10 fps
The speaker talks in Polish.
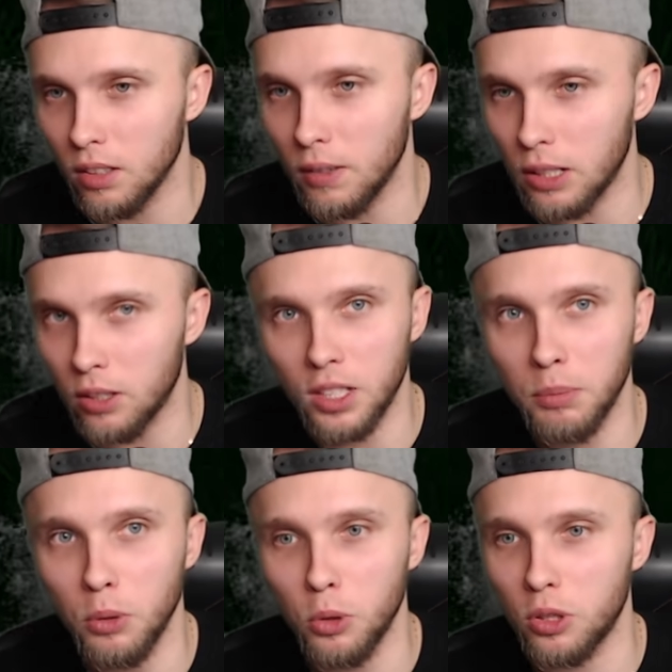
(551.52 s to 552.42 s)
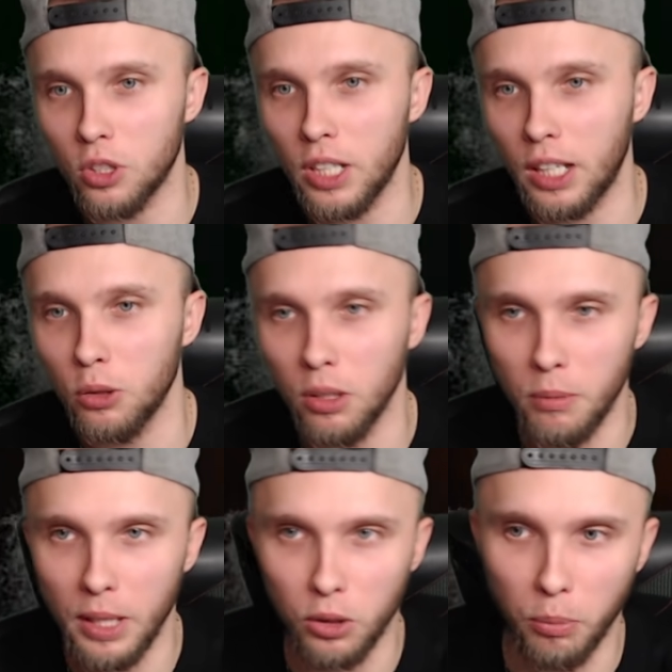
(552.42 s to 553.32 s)
Dobra, to zrobię łóżko, czekaj, uno
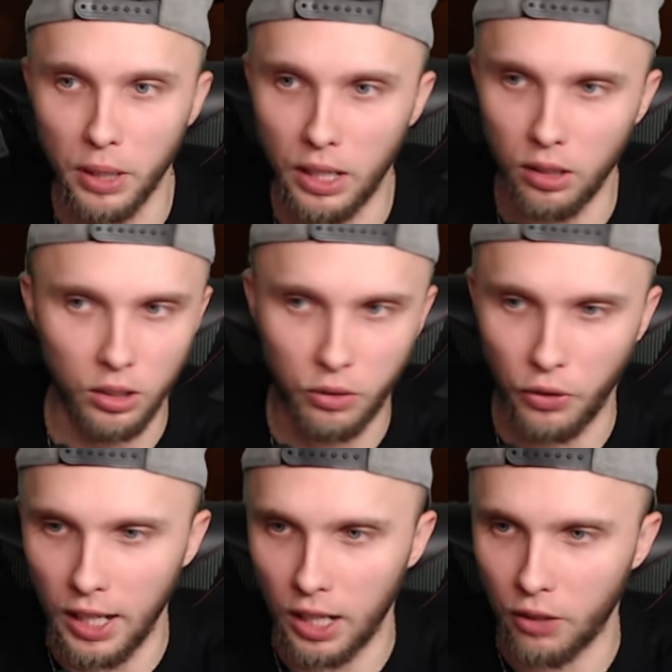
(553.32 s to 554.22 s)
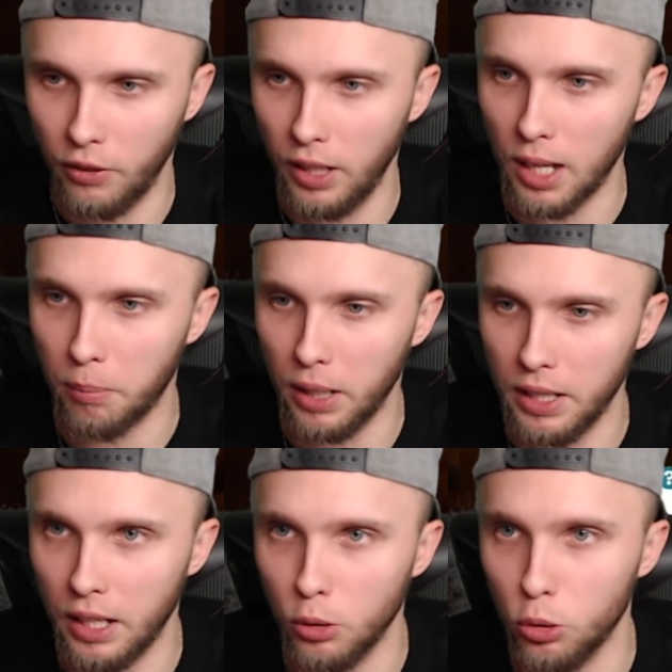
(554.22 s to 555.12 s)
momento, pere... Y, chwila, chwila,
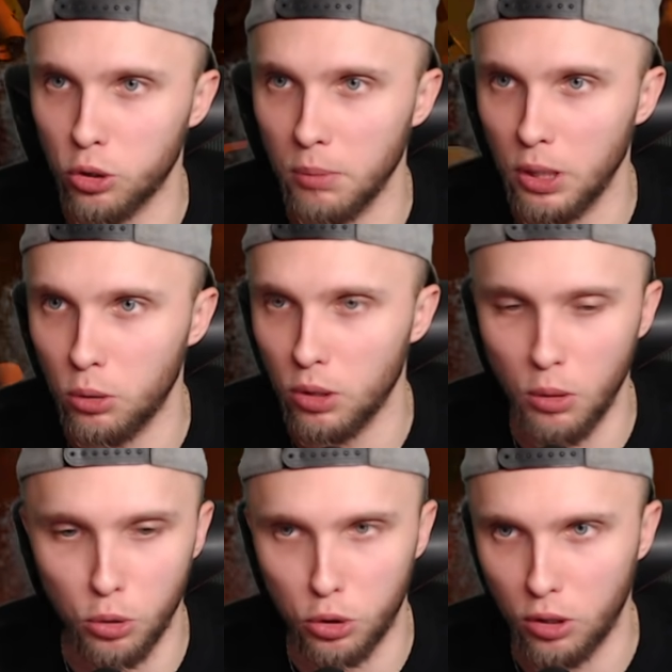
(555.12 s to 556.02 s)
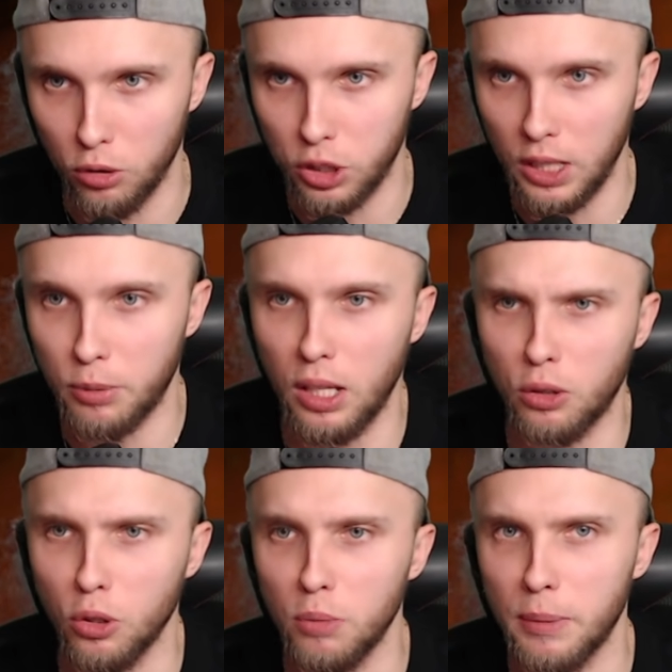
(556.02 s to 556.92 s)
panie, już robię drugie łóżko, już się nie prze... A
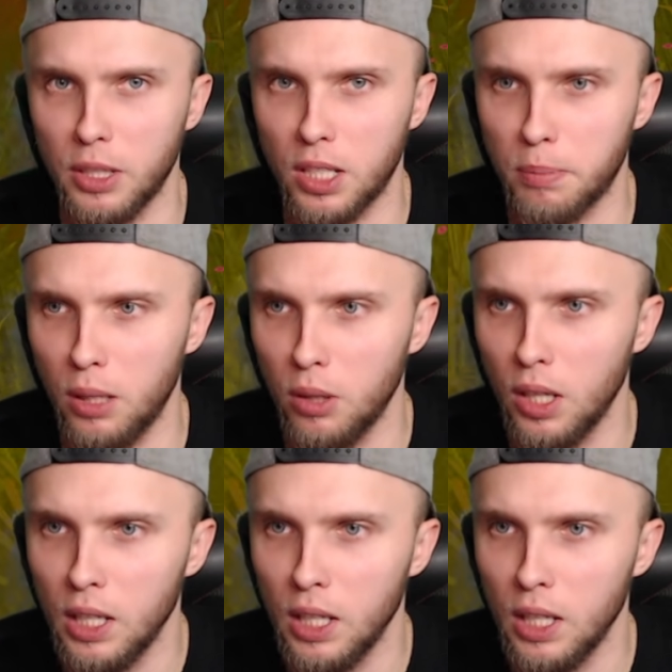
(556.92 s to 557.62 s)
to u mnie będziesz spał?